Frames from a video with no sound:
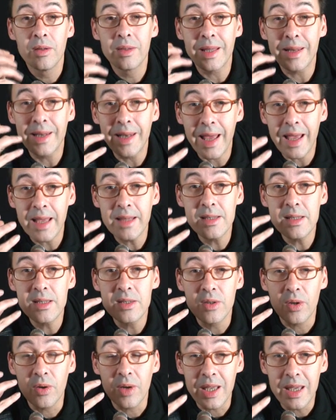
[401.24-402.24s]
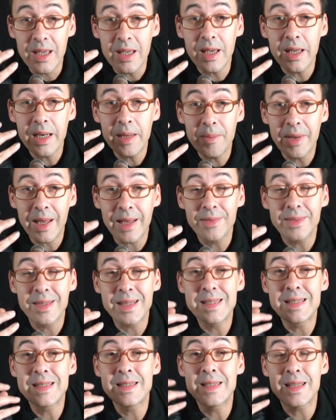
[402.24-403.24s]
Dann leihen sie es doch eher einem Land,
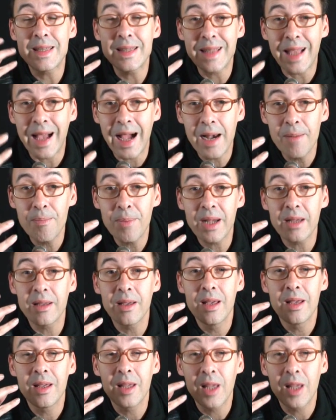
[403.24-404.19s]
dessen Zentralbank